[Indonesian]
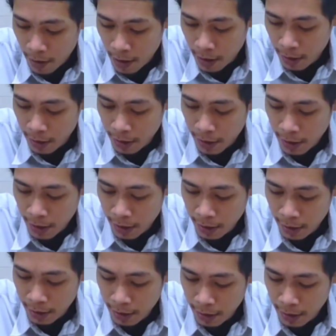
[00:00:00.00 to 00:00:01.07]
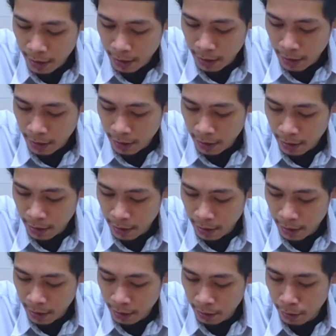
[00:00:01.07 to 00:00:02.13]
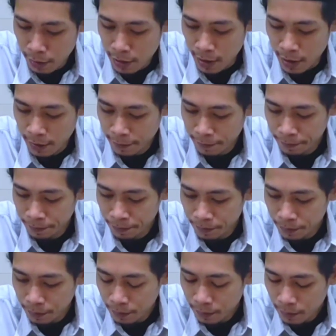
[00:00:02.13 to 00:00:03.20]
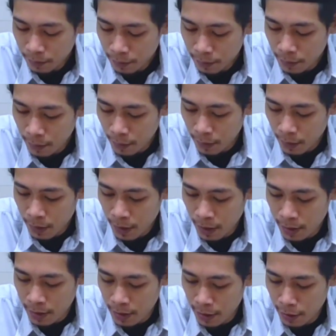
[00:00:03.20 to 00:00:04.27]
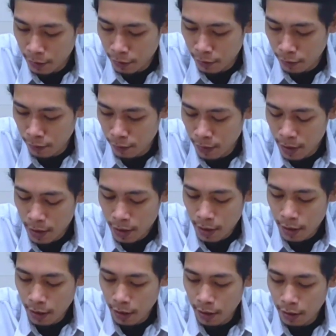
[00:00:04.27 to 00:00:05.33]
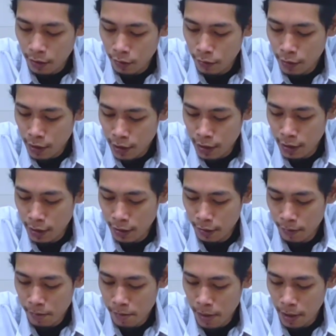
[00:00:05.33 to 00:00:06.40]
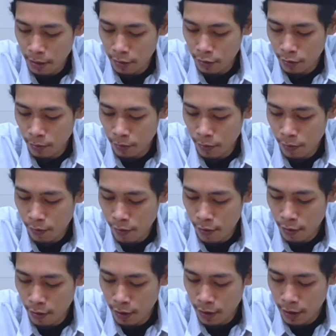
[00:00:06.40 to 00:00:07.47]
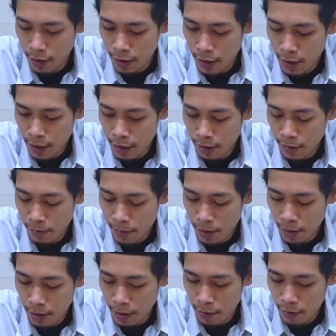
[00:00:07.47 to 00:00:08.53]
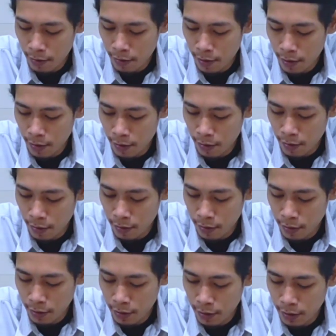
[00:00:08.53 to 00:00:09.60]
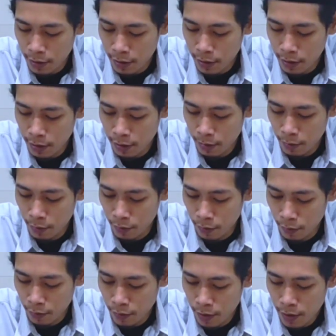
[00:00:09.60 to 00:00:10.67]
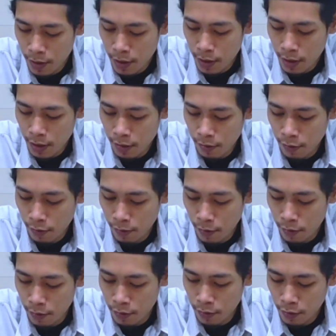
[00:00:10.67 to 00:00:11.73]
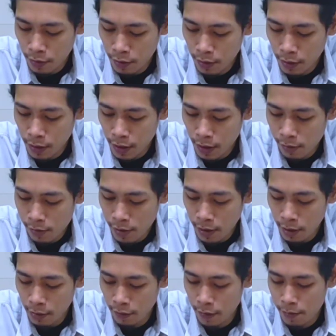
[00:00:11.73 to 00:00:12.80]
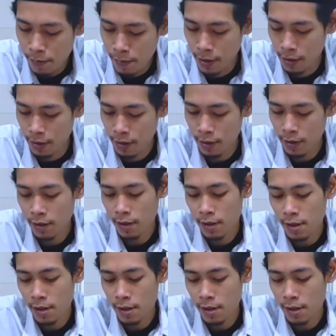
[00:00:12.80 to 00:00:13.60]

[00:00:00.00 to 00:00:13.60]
wa alaihalan ingatasi ing dunia yahzanu getuni man Sopo wong la ilma kang ora ono jenise ilmu iku maujud lahu katwiman